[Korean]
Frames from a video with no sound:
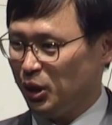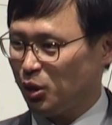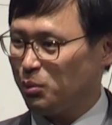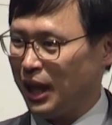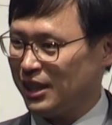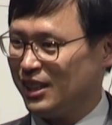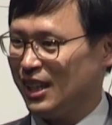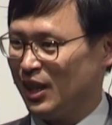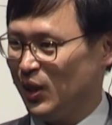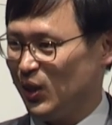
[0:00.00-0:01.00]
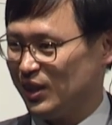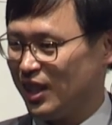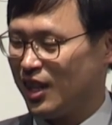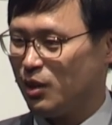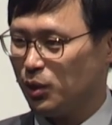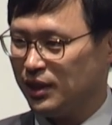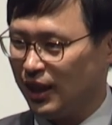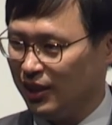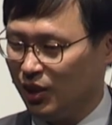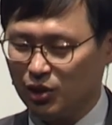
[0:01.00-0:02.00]
여러분 아시잖아요. 책 한 권
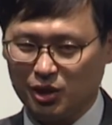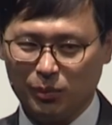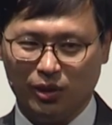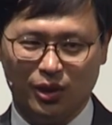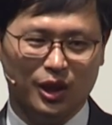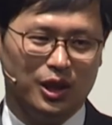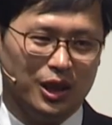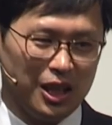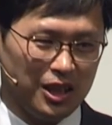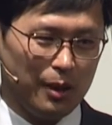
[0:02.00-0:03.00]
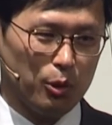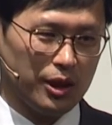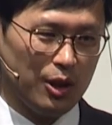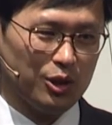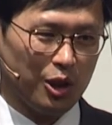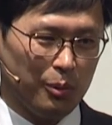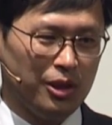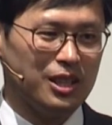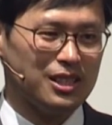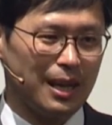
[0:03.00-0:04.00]
잘 읽었으면 얘기해 보세요.
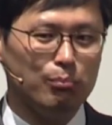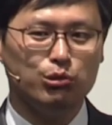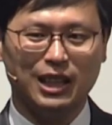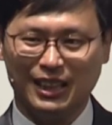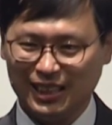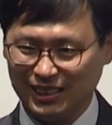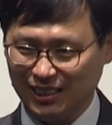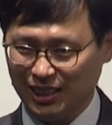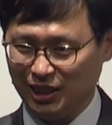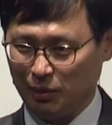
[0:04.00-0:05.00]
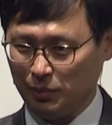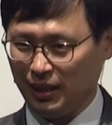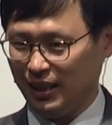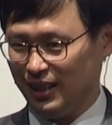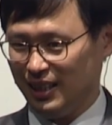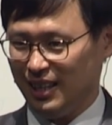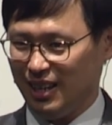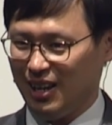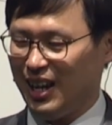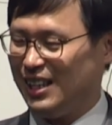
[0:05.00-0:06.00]
그러면 3분 안에 끝나야 됩니다.
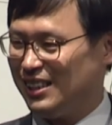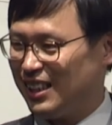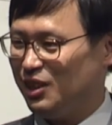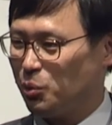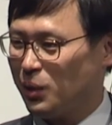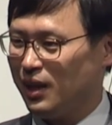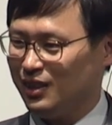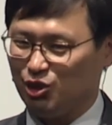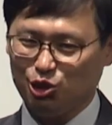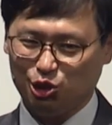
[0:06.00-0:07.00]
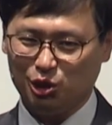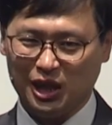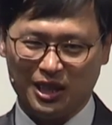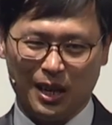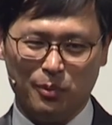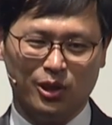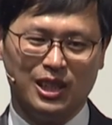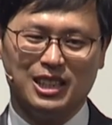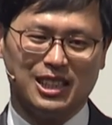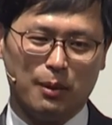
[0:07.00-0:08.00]
1시간 동안 줄줄 얘기하면
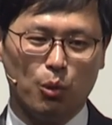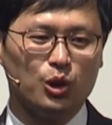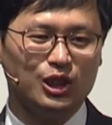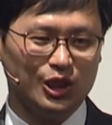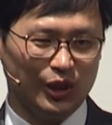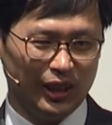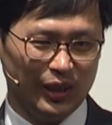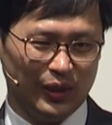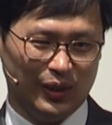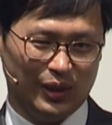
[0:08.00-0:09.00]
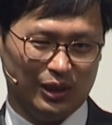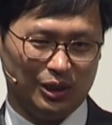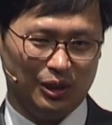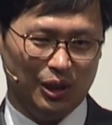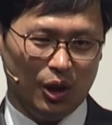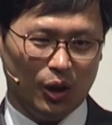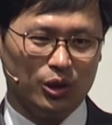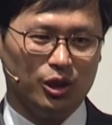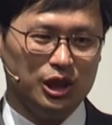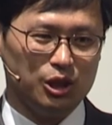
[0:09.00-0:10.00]
잘 모르는 거예요. 그렇죠?
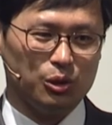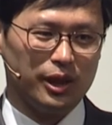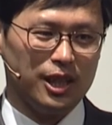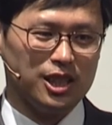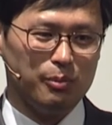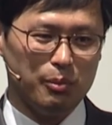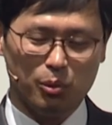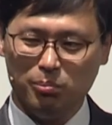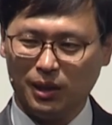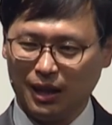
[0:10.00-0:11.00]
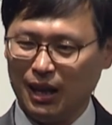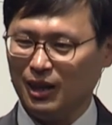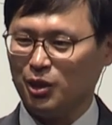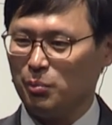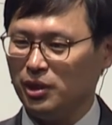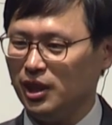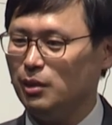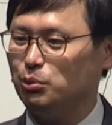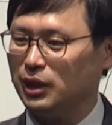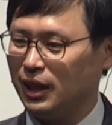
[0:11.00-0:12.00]
어떤 이슈가 핵심이 뭡니까? 그러면
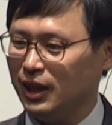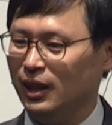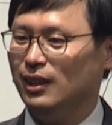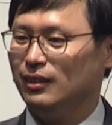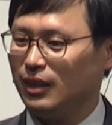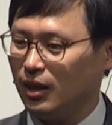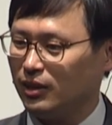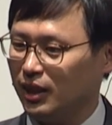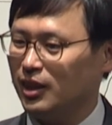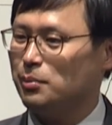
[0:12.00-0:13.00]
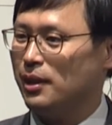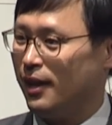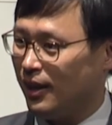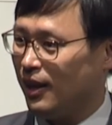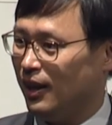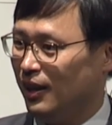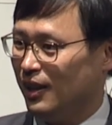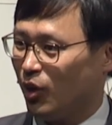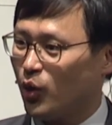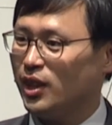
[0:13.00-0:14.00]
1분 안에 딱 대답을 해야
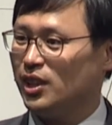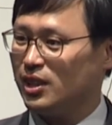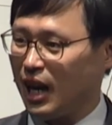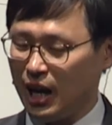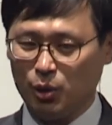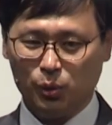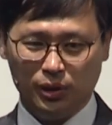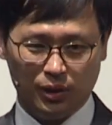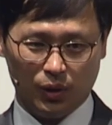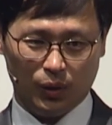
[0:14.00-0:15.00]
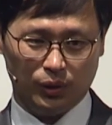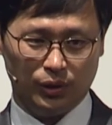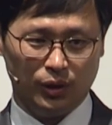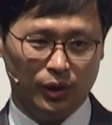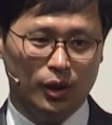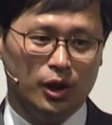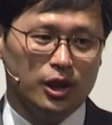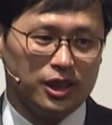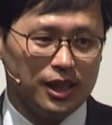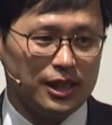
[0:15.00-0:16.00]
거기에 대해서 알고 있는 거거든요.
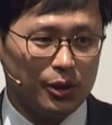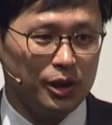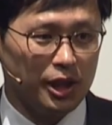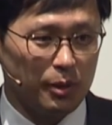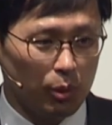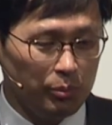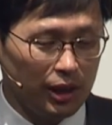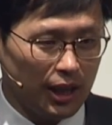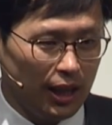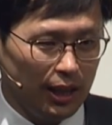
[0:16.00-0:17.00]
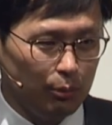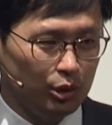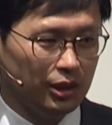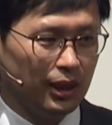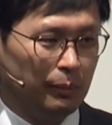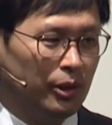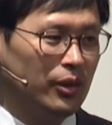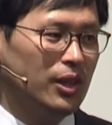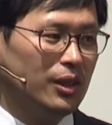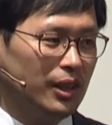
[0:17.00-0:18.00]
신의 선언약이 뭡니까? 묻는다면
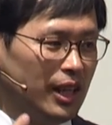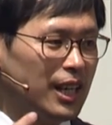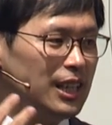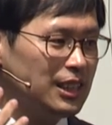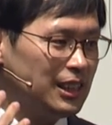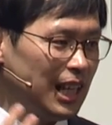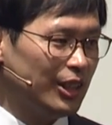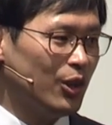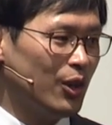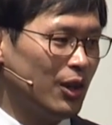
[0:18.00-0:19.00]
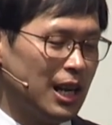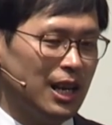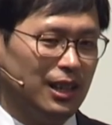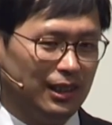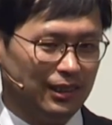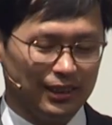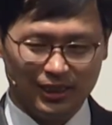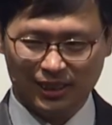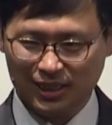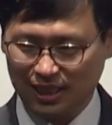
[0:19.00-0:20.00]
네 가지 단어가
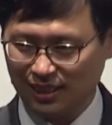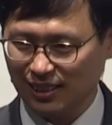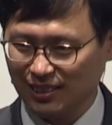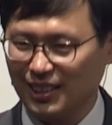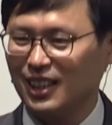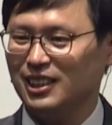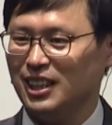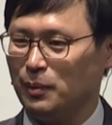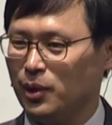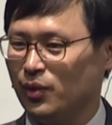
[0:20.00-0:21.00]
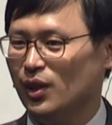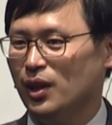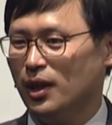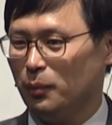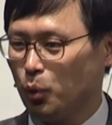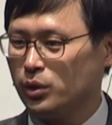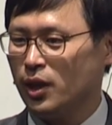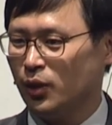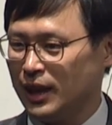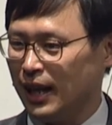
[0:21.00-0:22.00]
따다다닥 생각이 나면 모세
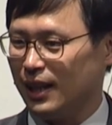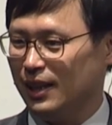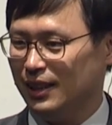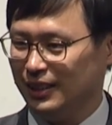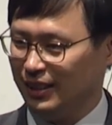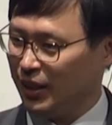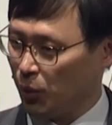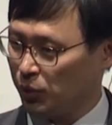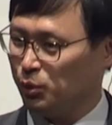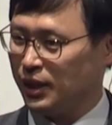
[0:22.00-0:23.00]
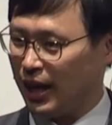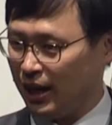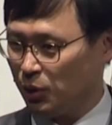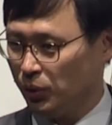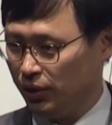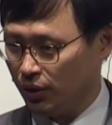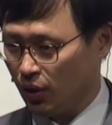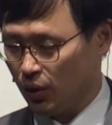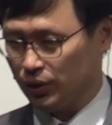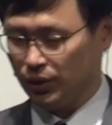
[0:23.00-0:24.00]
언약 내용을 우리가 알고 있는
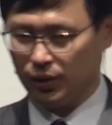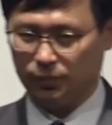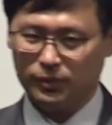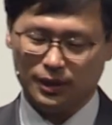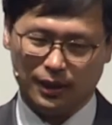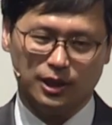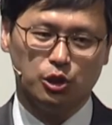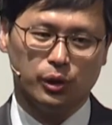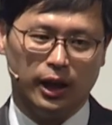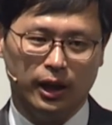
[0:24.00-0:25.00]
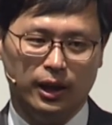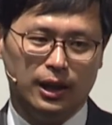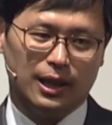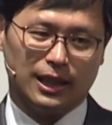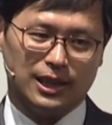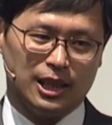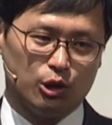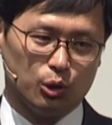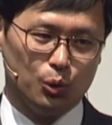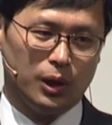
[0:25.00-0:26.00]
거거든요. 자, 그 중에 가장
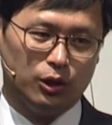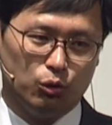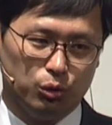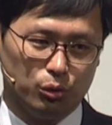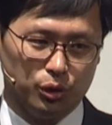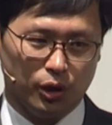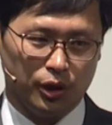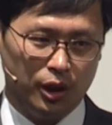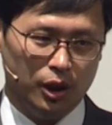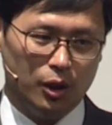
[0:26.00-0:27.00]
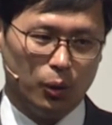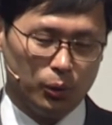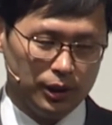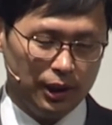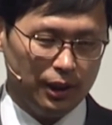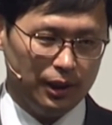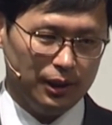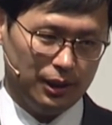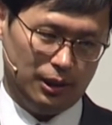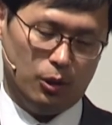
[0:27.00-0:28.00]
중요한 두 구절이 오늘
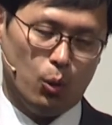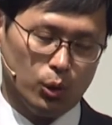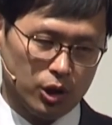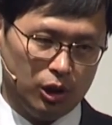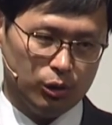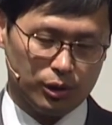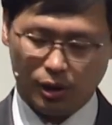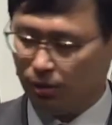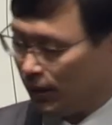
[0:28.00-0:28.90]
5절, 아, 6절